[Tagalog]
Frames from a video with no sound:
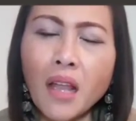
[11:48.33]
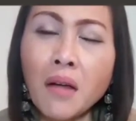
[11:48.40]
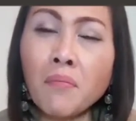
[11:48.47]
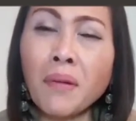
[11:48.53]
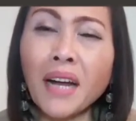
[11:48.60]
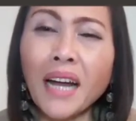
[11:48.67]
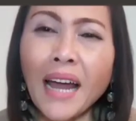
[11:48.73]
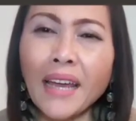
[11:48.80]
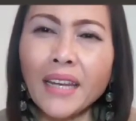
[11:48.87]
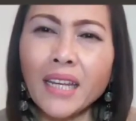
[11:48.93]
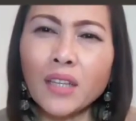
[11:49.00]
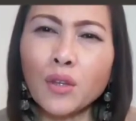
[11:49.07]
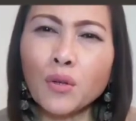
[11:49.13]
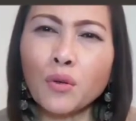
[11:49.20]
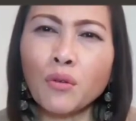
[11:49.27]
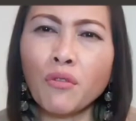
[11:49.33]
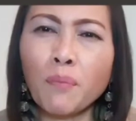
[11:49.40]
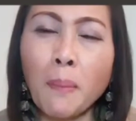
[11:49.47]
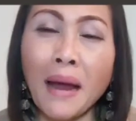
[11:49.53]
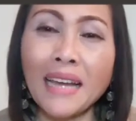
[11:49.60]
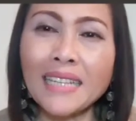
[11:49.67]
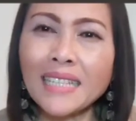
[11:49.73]
ang pagkain dito,
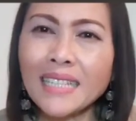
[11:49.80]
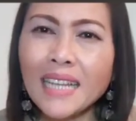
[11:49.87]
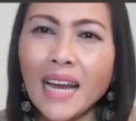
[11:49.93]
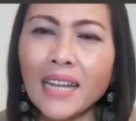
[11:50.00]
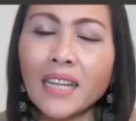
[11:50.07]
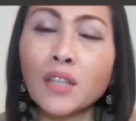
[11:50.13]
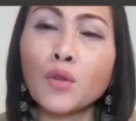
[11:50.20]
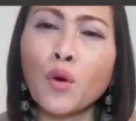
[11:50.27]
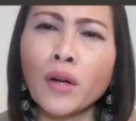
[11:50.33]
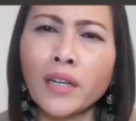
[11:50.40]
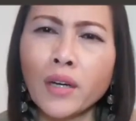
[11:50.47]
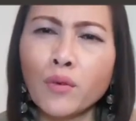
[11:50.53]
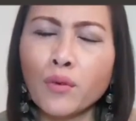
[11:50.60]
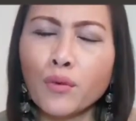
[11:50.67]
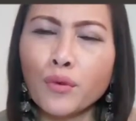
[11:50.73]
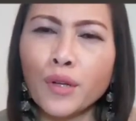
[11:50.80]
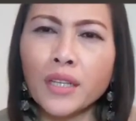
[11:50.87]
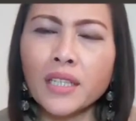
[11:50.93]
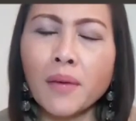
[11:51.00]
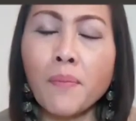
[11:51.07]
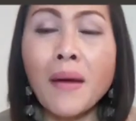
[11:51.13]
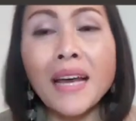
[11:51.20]
pasta, dito ang nangunguna
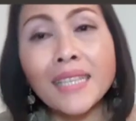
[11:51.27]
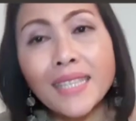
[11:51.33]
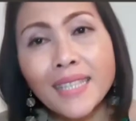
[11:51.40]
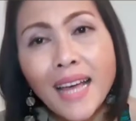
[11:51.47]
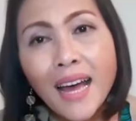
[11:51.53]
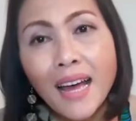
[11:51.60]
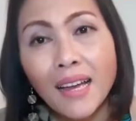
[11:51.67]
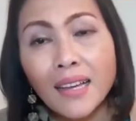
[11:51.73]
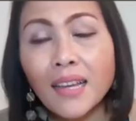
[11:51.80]
sa pasta,